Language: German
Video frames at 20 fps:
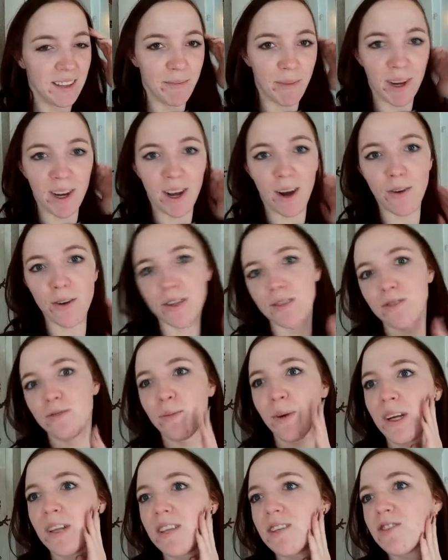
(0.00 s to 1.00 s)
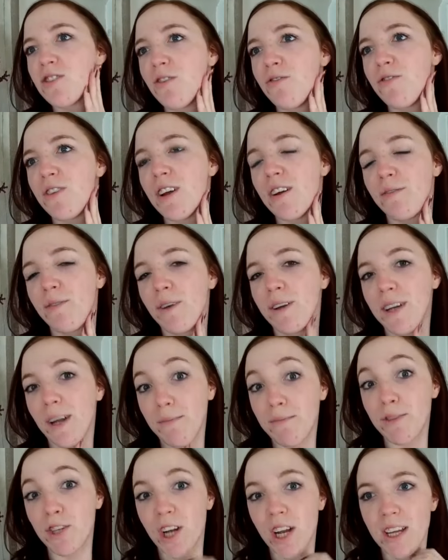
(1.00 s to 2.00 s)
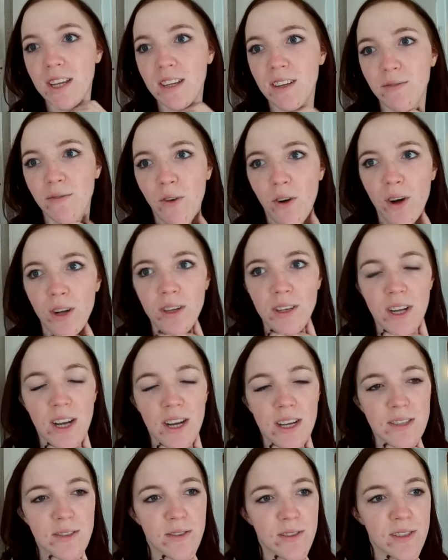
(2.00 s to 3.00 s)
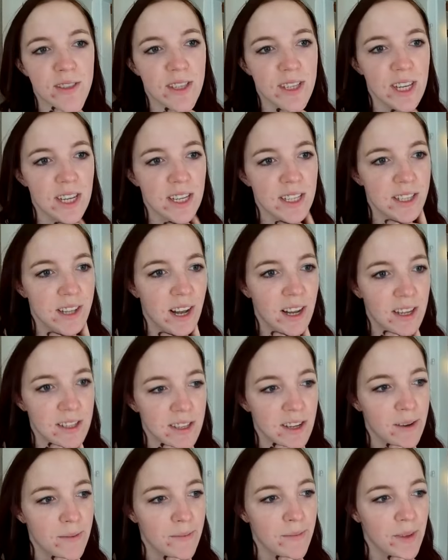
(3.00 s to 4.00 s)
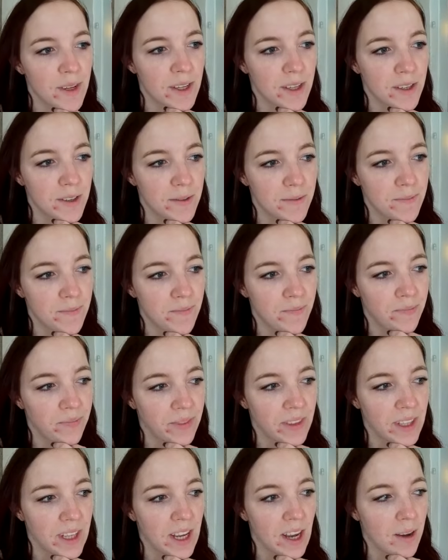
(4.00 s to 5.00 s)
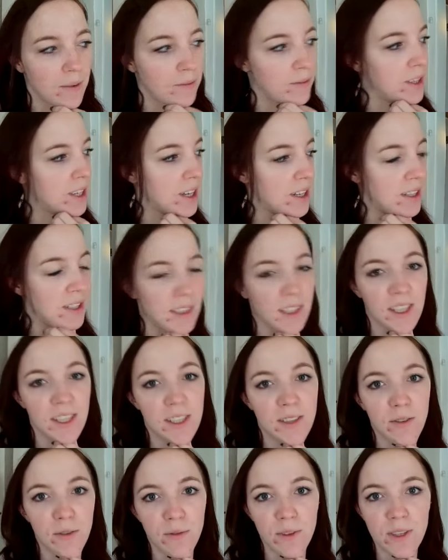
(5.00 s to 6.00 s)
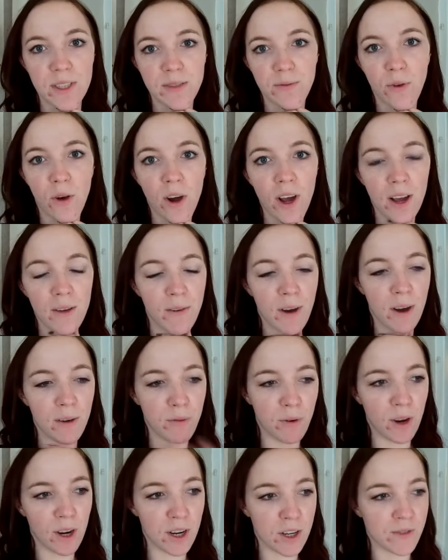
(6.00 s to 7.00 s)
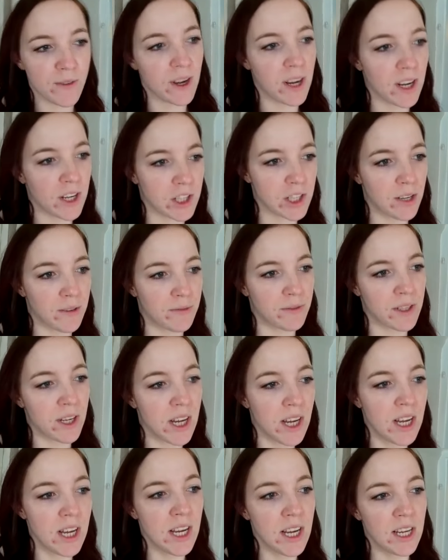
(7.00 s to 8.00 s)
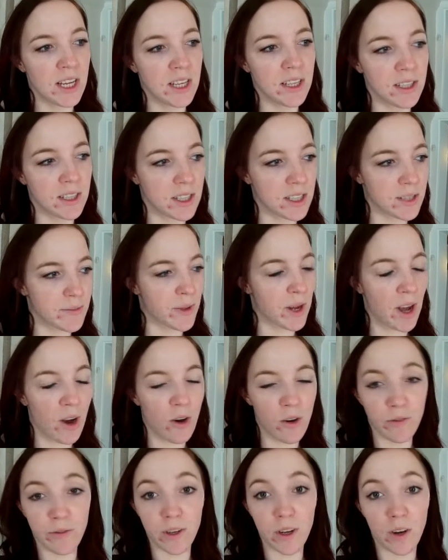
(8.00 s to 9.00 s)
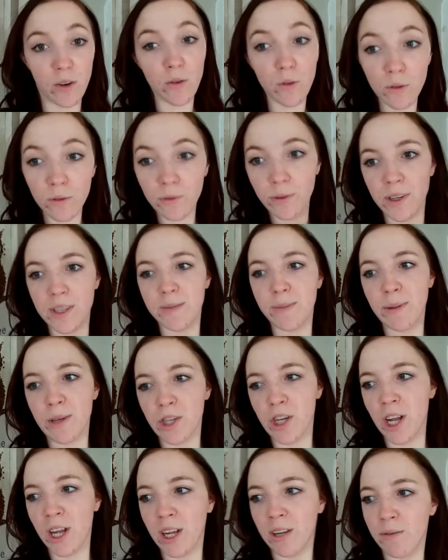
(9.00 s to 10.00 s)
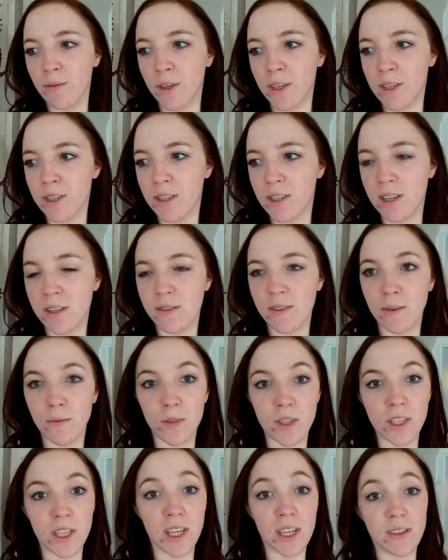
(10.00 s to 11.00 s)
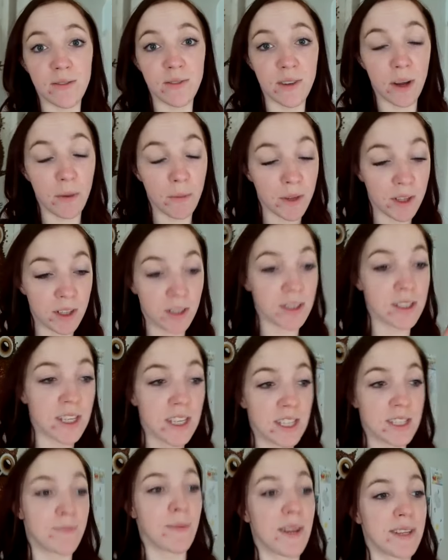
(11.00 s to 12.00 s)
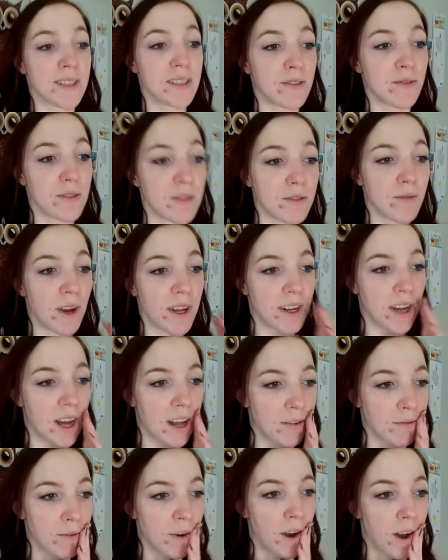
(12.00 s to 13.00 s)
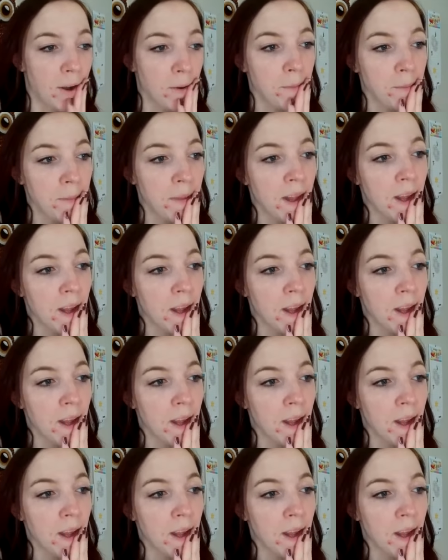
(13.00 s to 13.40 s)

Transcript: Meine Haut ist übrigens schon wieder verdammt schlecht geworden. Also es geht jetzt langsam ähm, ja, wieder in die Richtung, wie es vorher war vor der Schwangerschaft, äh, dass meine Haut wieder unfassbar schlecht wird. Deswegen muss ich jetzt wieder mit Gesichtsmasken und so weiter anfangen.